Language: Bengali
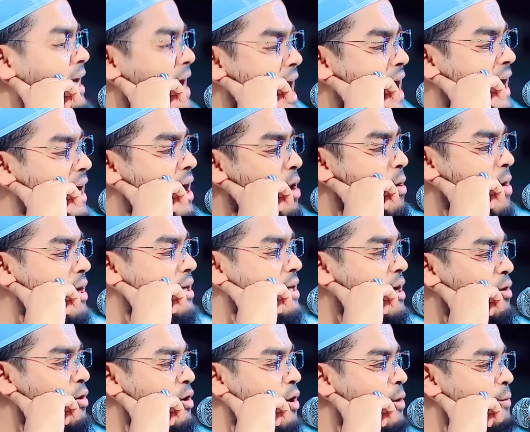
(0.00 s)
না
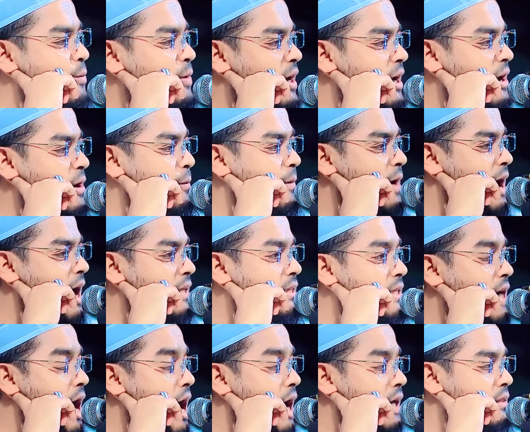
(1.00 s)
খাওয়াটাও হবে
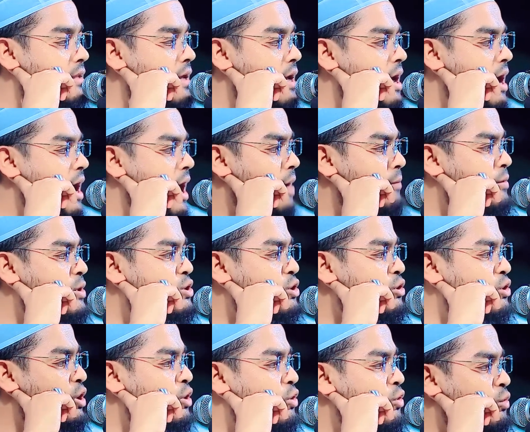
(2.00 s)
এবাদাত আমি
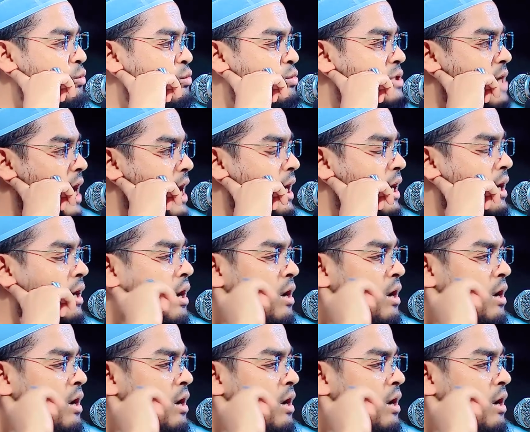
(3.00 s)
যদি ঘুম যাই